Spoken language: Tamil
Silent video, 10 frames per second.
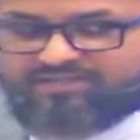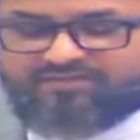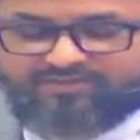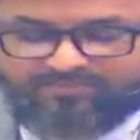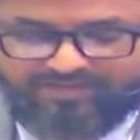
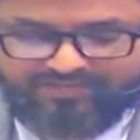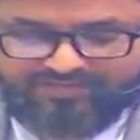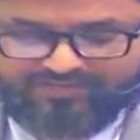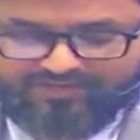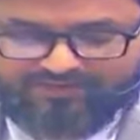அவன்
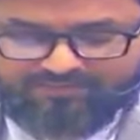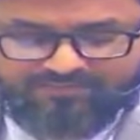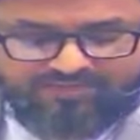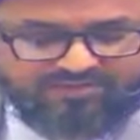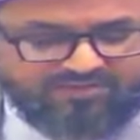படைக்கின்றான்
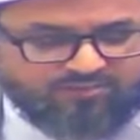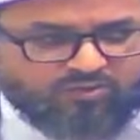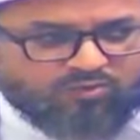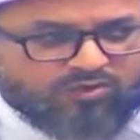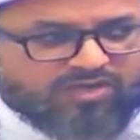
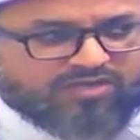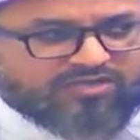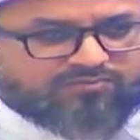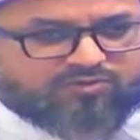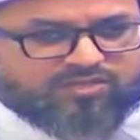ஒஹுவல்
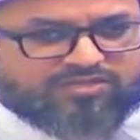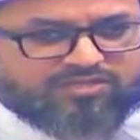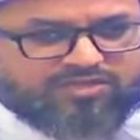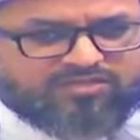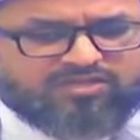அலீமுல்
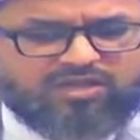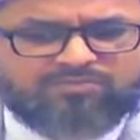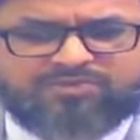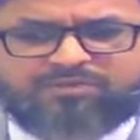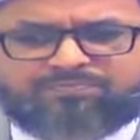கதீர் அல்லாஹ்
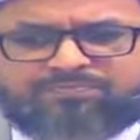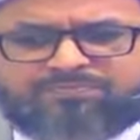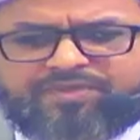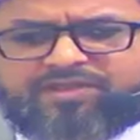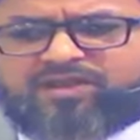மிக
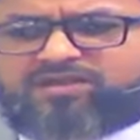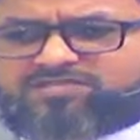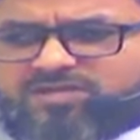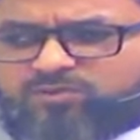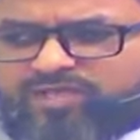
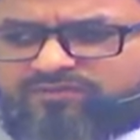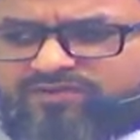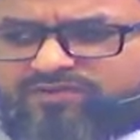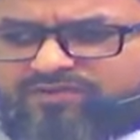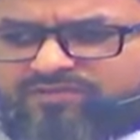பேராற்றல்
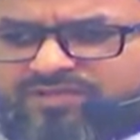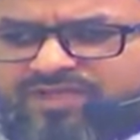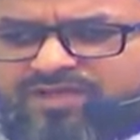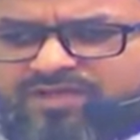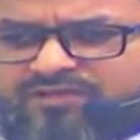உடையவன் மிக
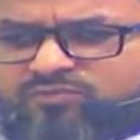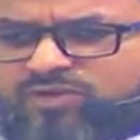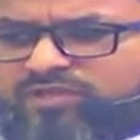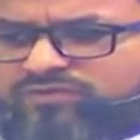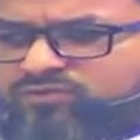
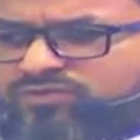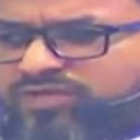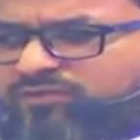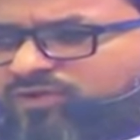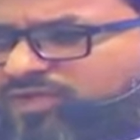அறிவுடையவன்
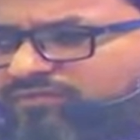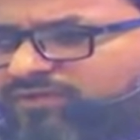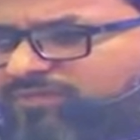நுண்ணறிவுடையவன்